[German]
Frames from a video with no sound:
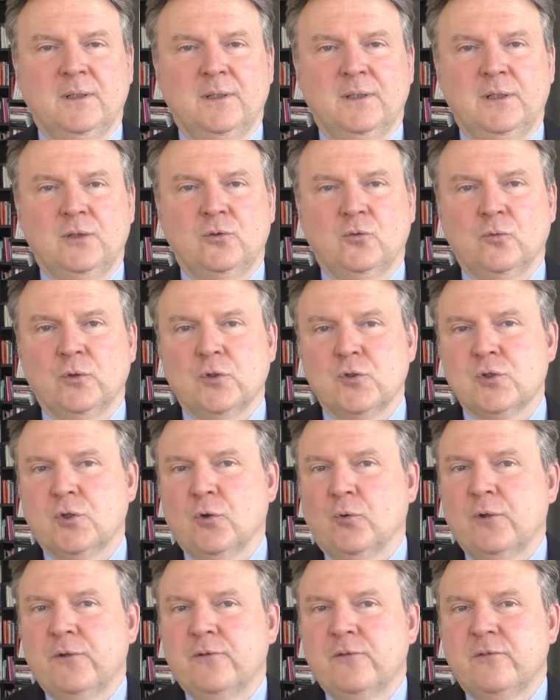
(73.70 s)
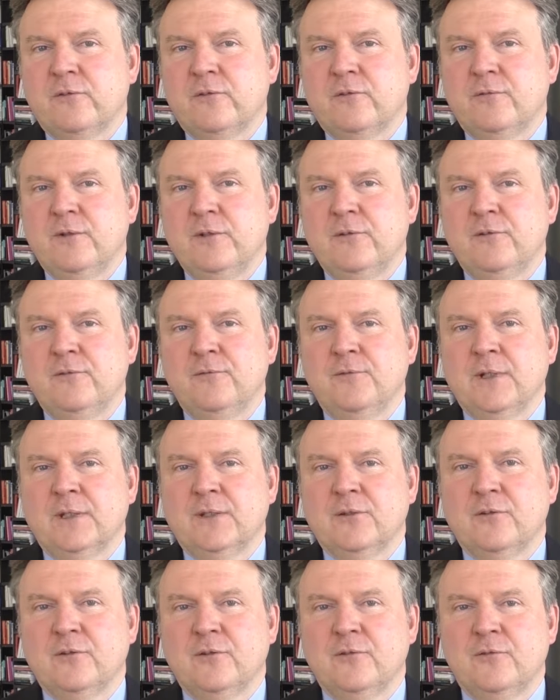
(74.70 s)
Nicht ohne Stolz wissen wir,
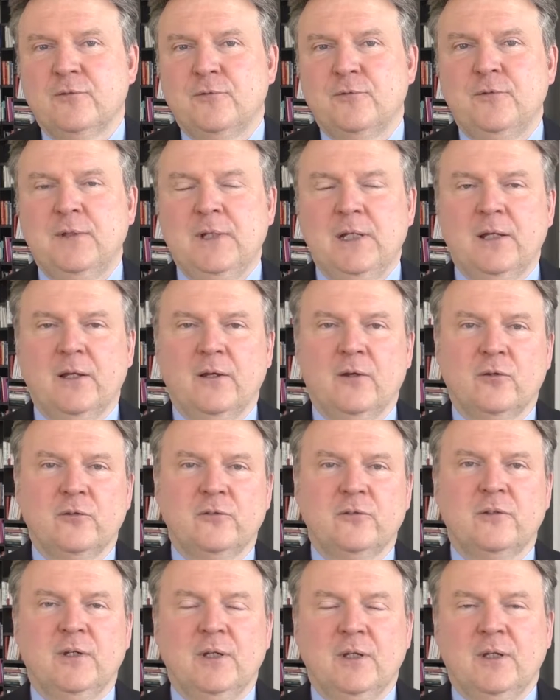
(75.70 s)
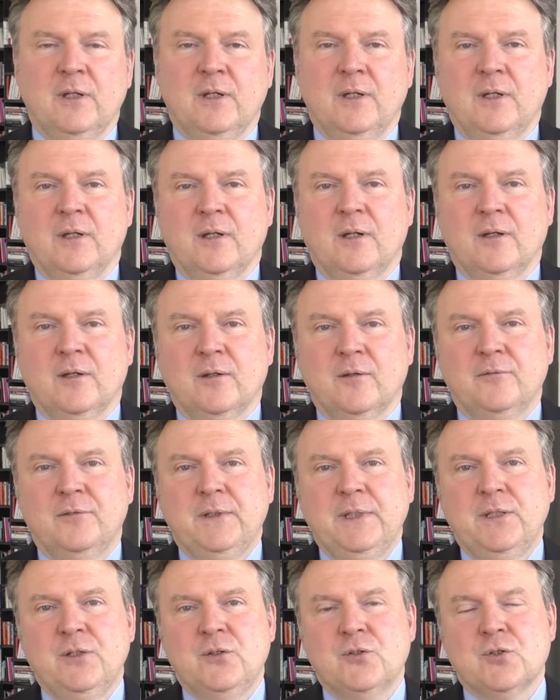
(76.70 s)
dass es viele aus äh,
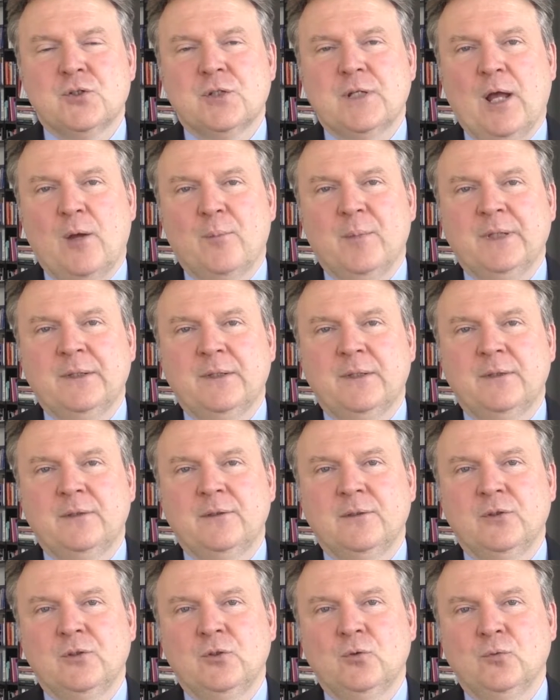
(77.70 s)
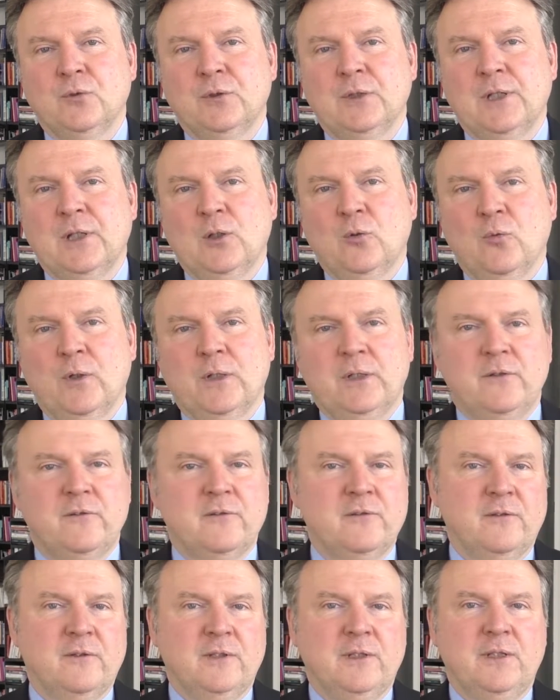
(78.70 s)
Wien stammenden Juden gelungen
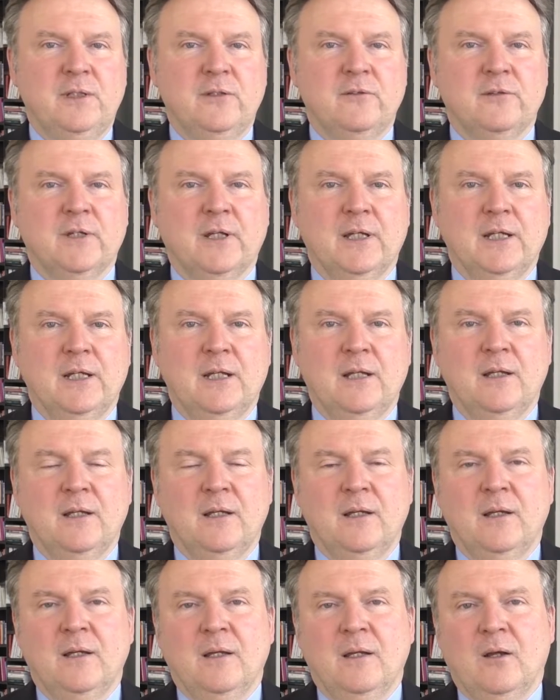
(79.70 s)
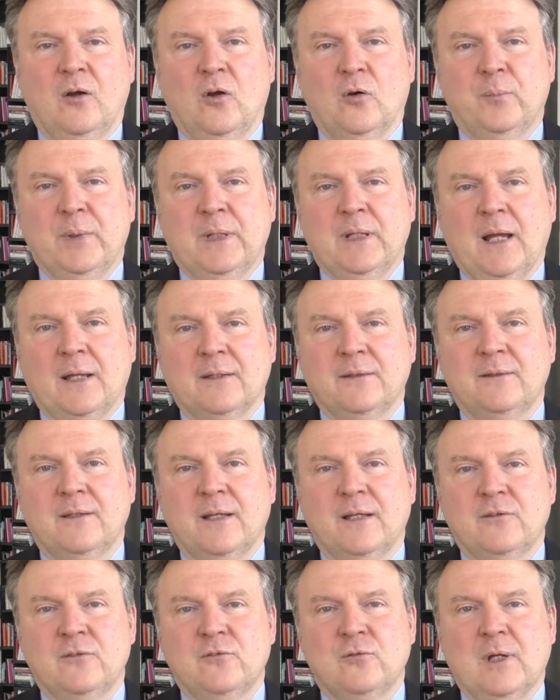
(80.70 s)
ist, in Israel auch
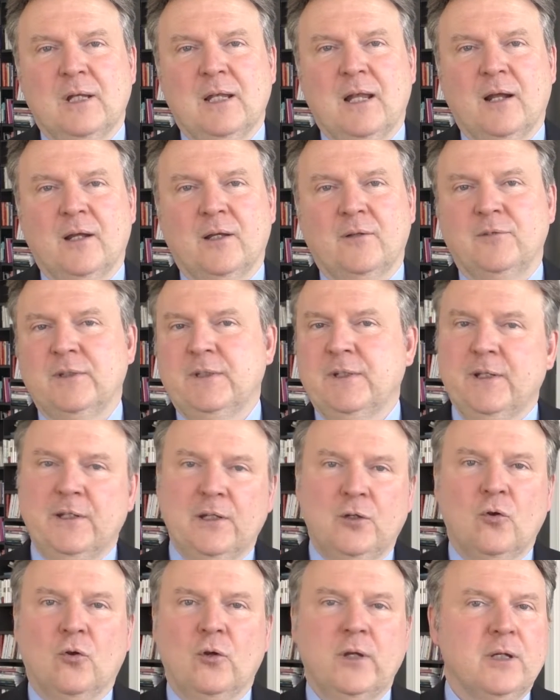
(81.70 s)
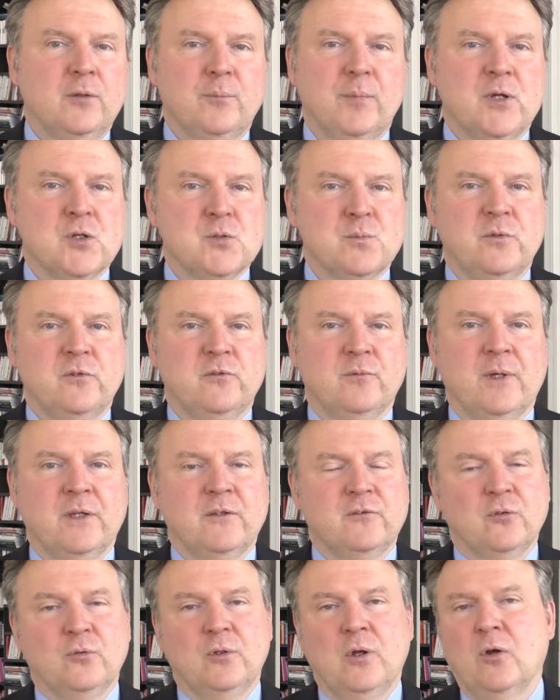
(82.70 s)
Bekanntheit zu erlangen, wie Teddy Kollek
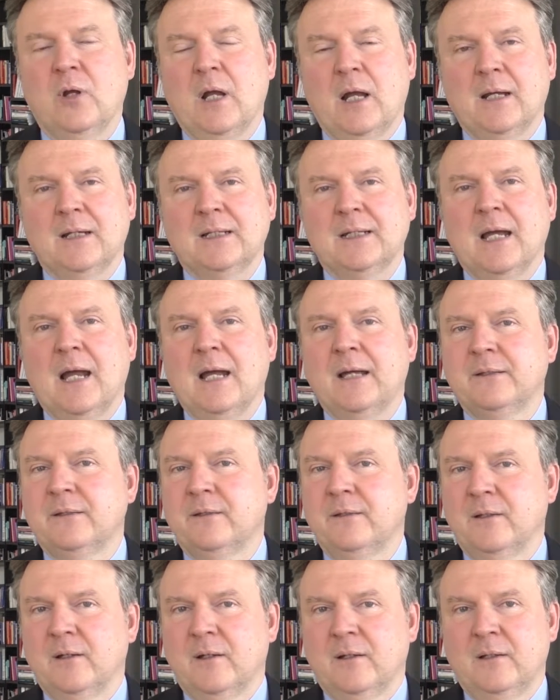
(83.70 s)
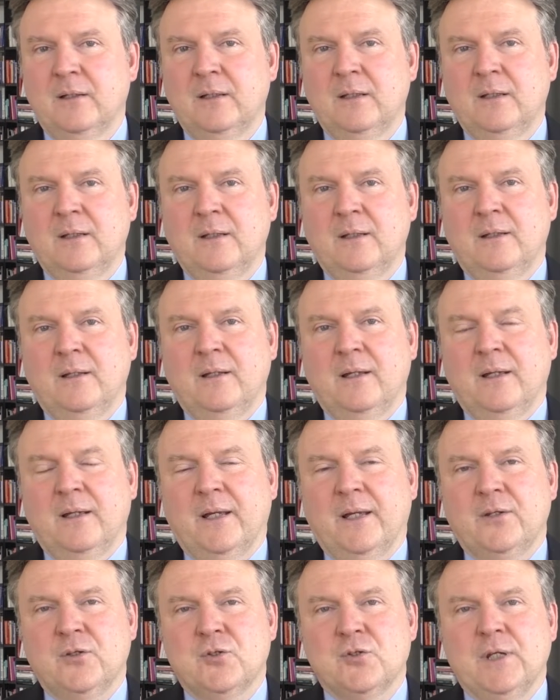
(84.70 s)
beispielsweise oder auch Ariad, der
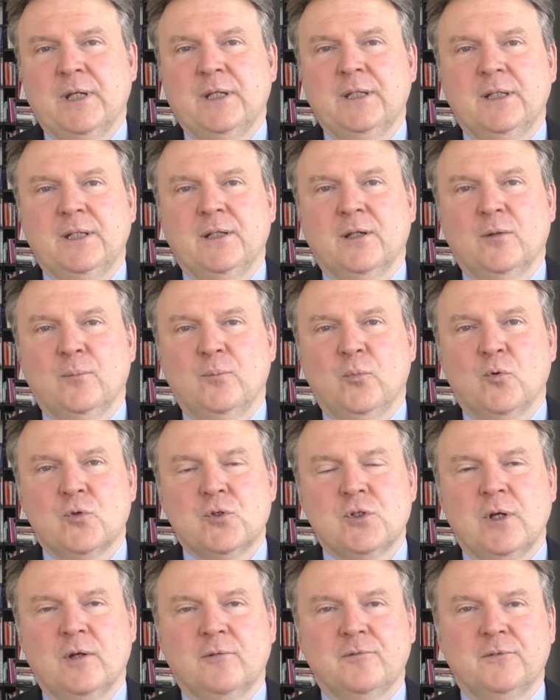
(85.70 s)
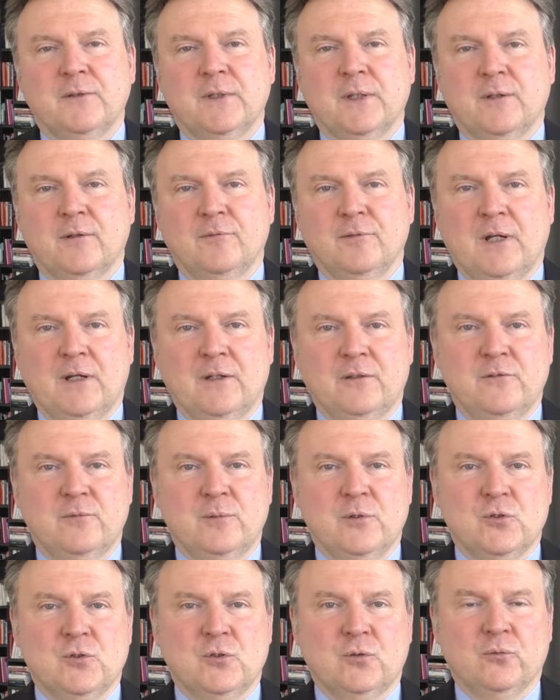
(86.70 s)
ein ständiger Botschafter war
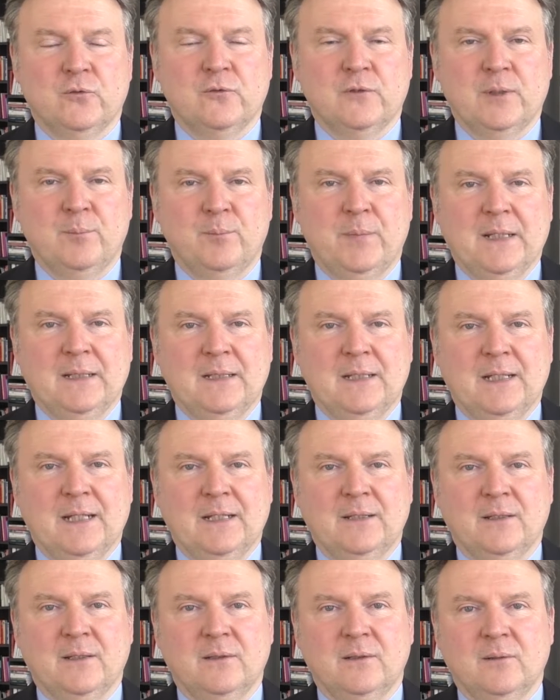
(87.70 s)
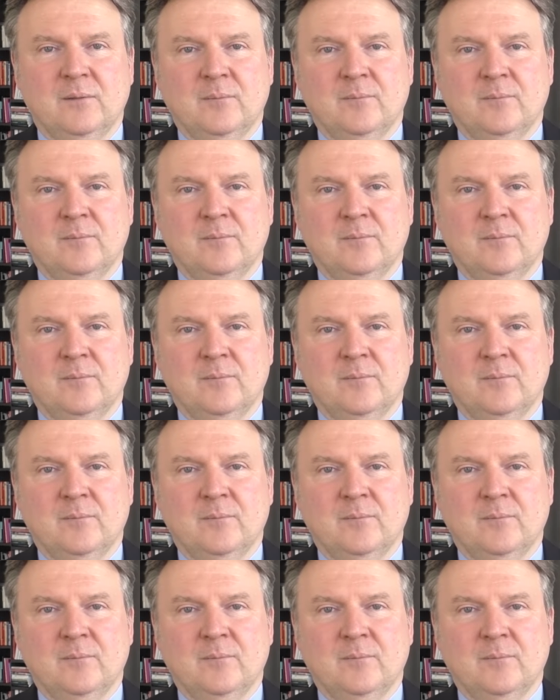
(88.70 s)
zwischen unseren beiden Ländern.